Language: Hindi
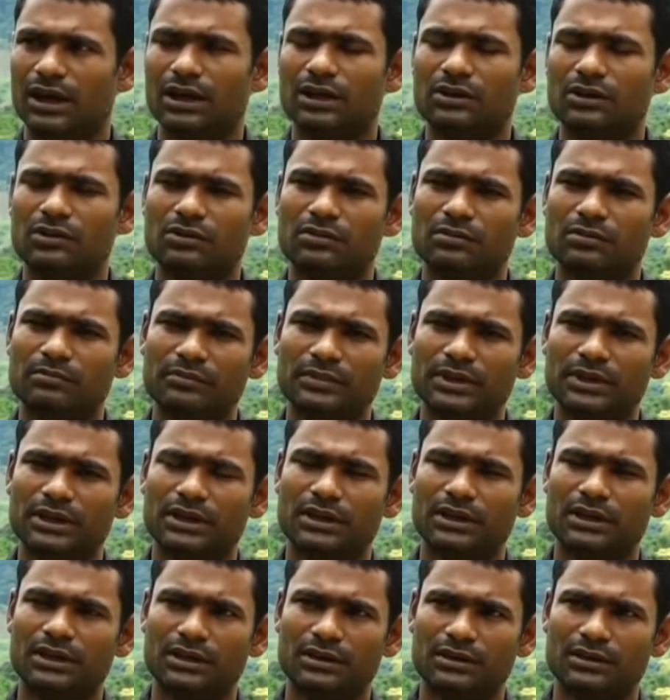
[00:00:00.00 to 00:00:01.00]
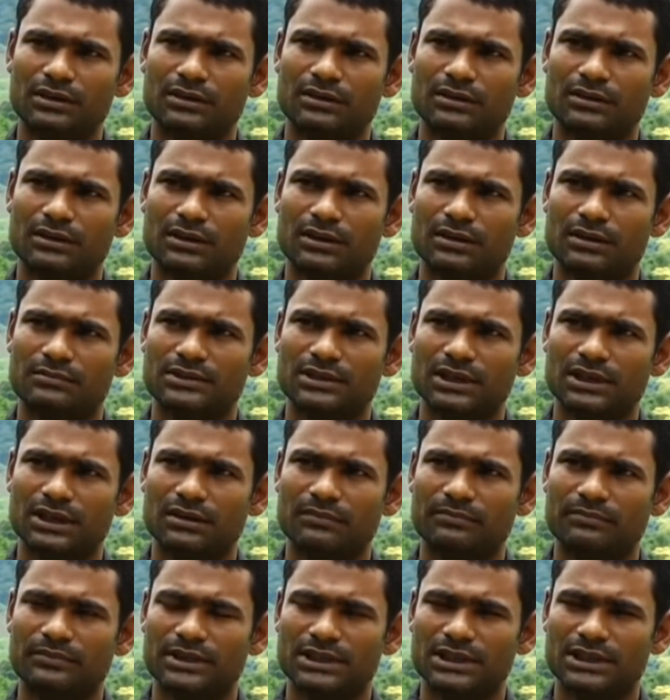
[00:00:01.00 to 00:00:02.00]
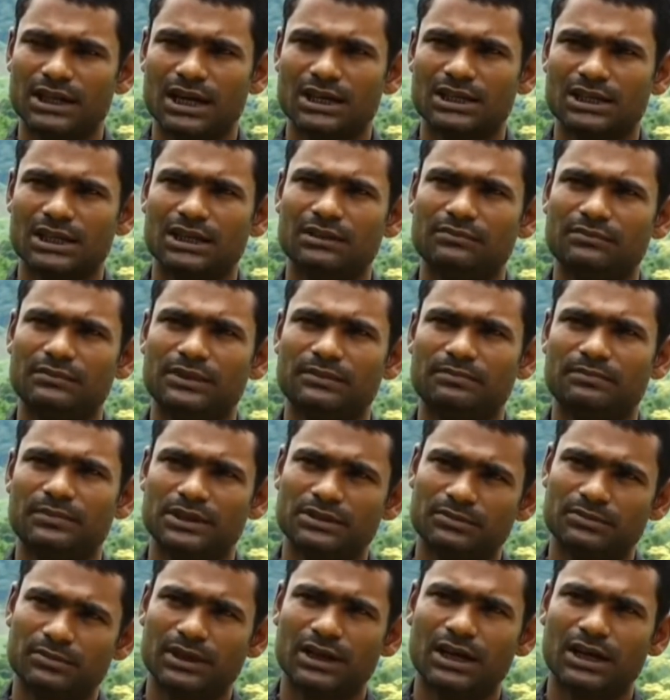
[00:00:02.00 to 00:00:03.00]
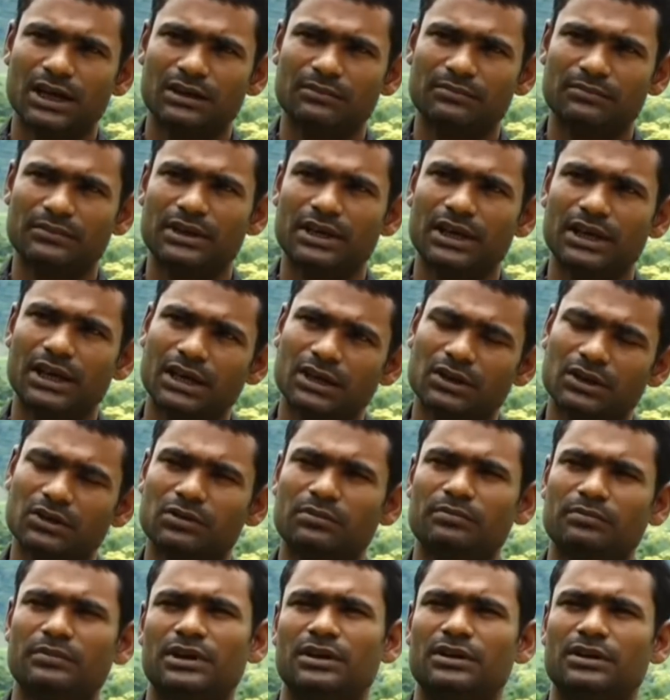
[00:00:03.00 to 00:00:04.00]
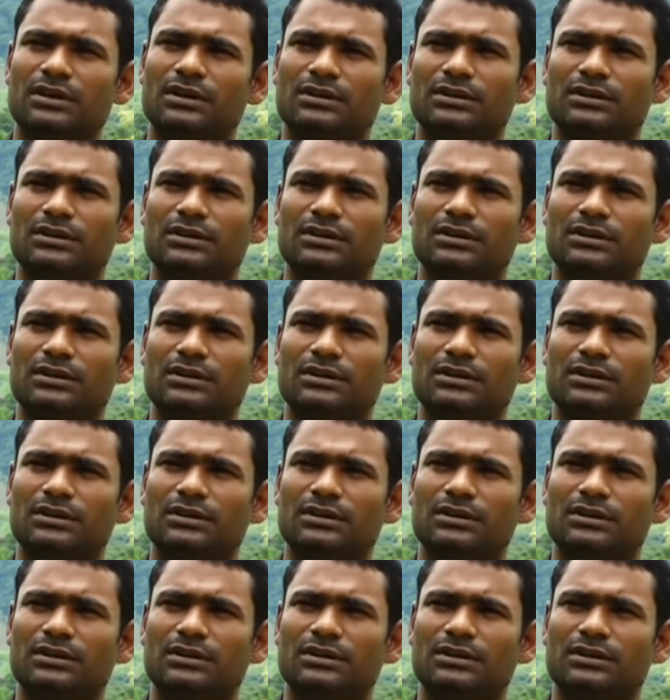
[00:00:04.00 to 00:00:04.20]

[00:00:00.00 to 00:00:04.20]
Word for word: एक रूम में कम से कम पचास आदमी पचपन आदमी एक रूम में